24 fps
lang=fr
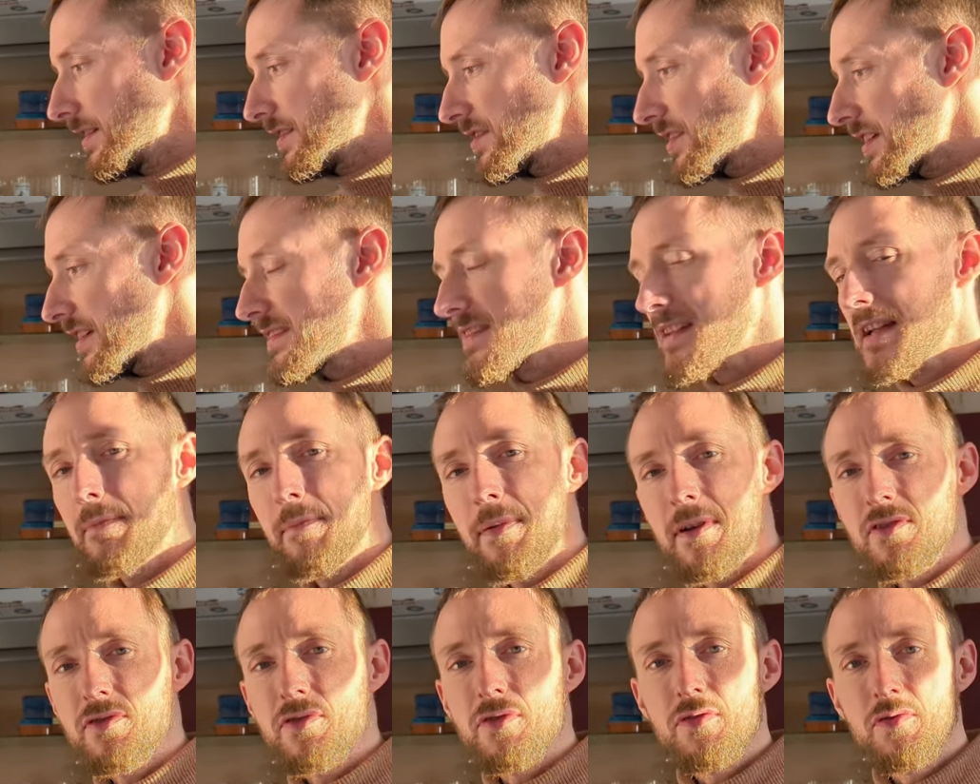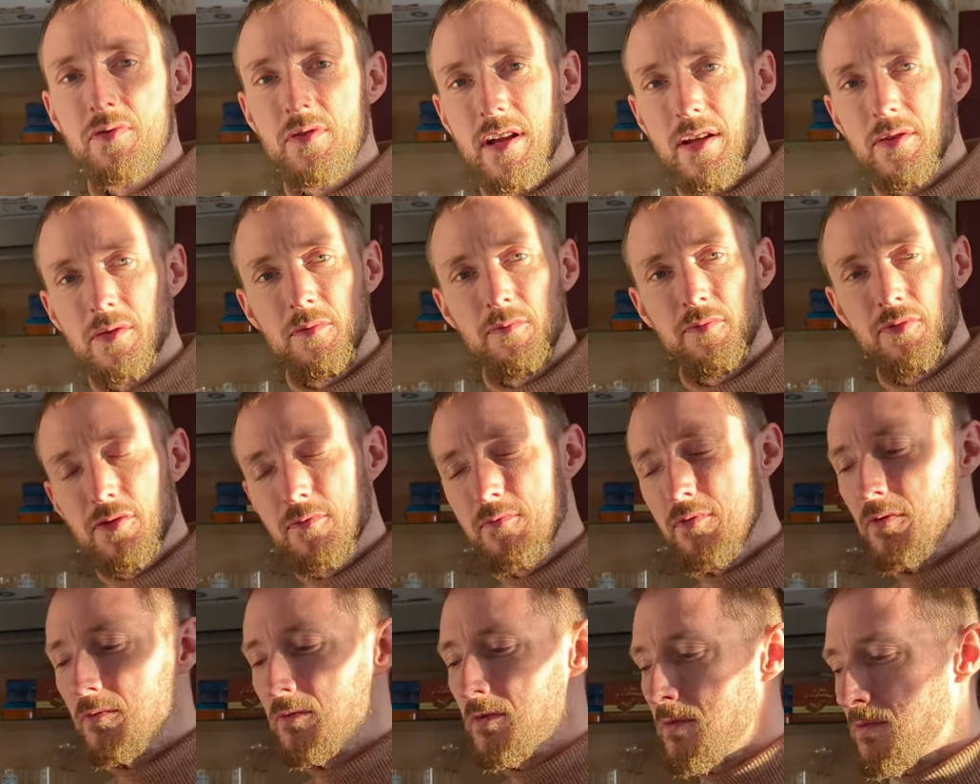Je ne resterai pas sur celui-là non
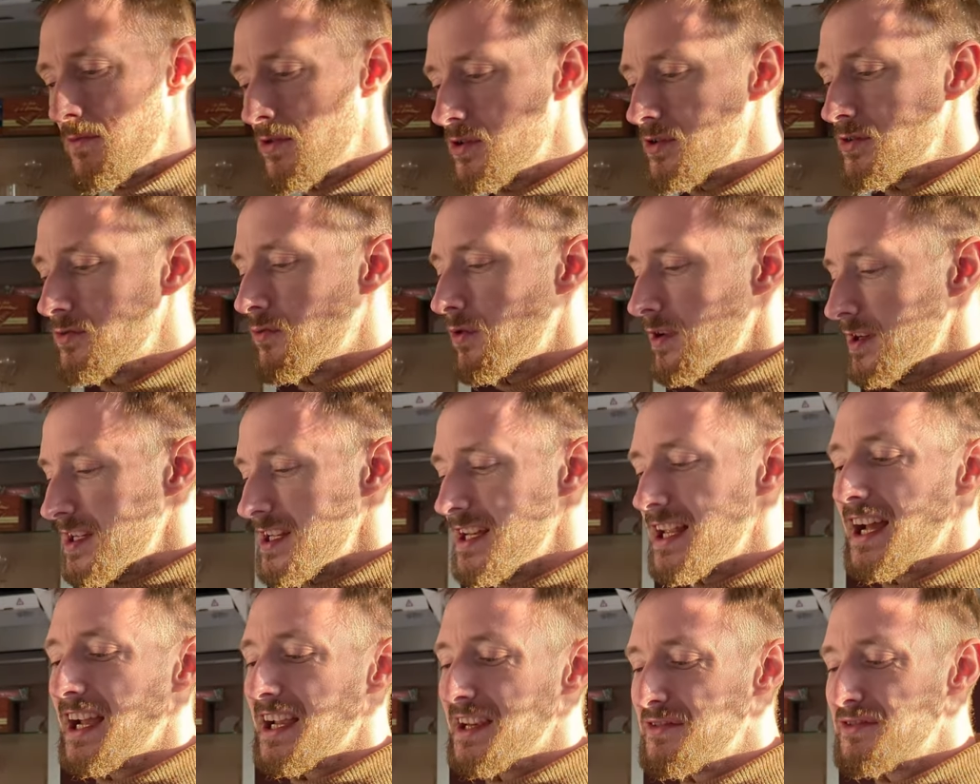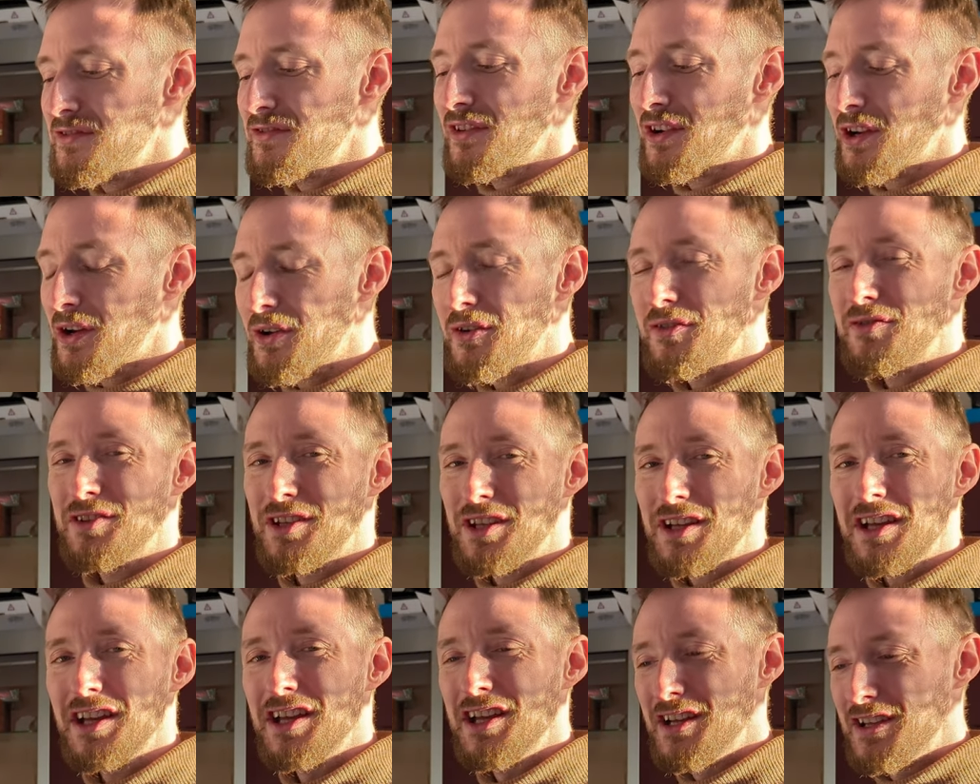plus. Pour le moment, je, crois qu'il arrive, je vais
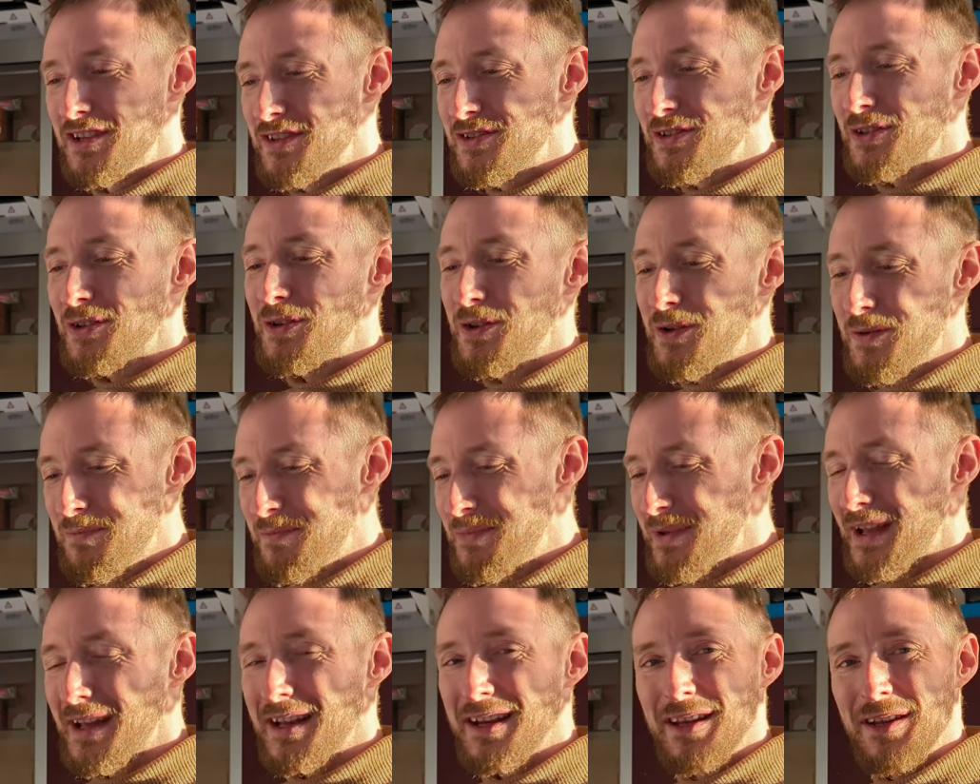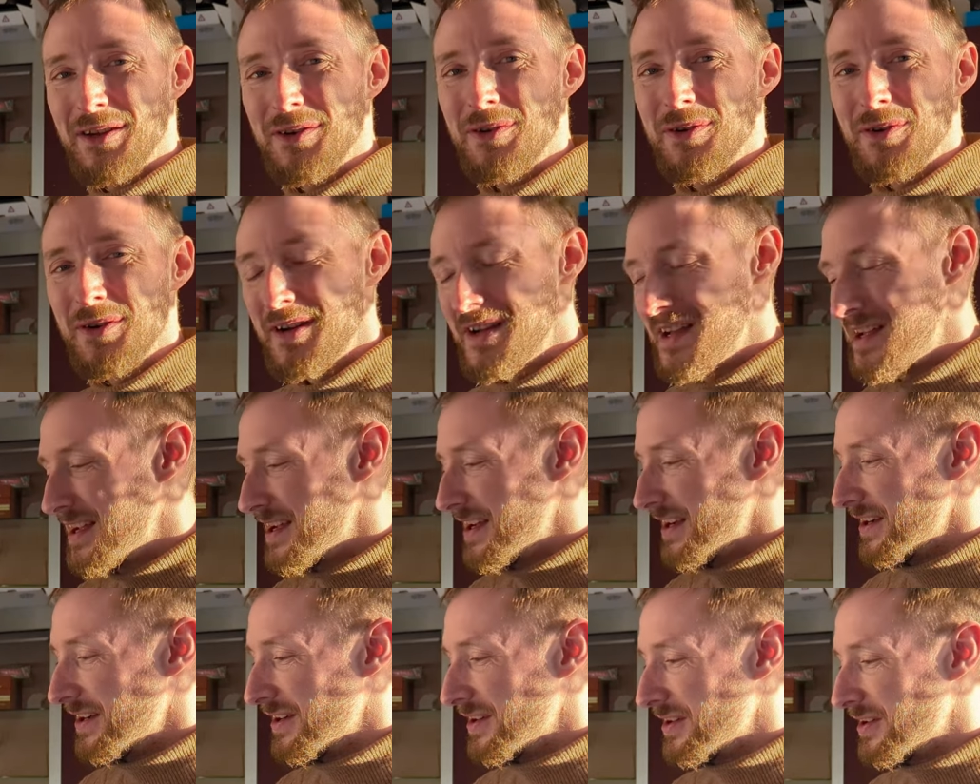revenir sur le Perléo
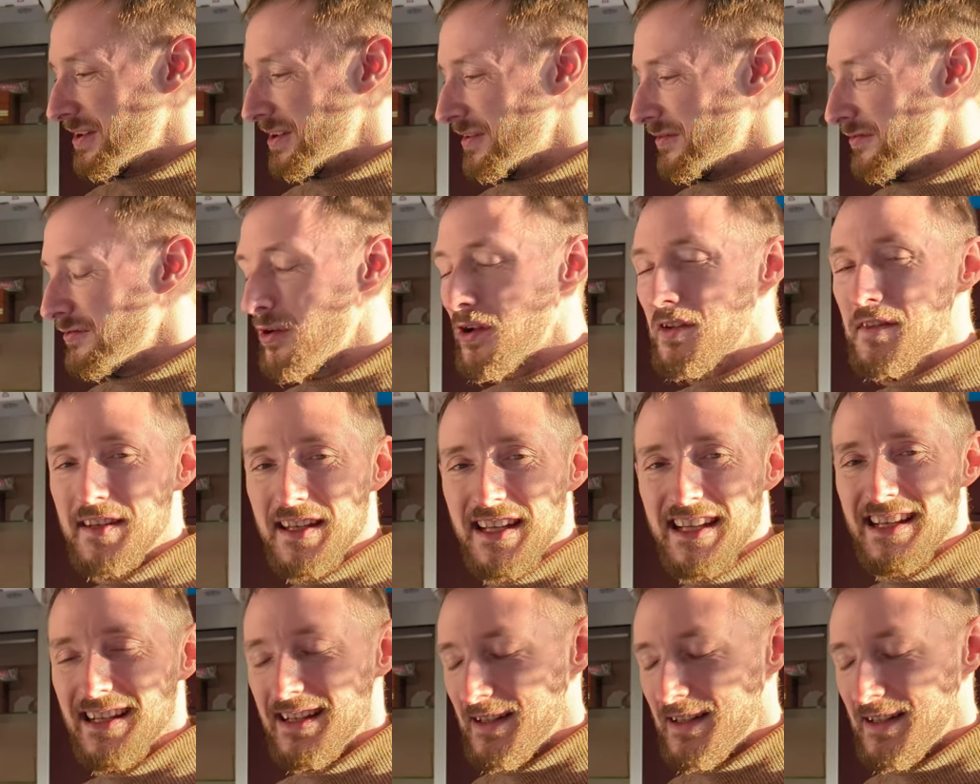euh, Forte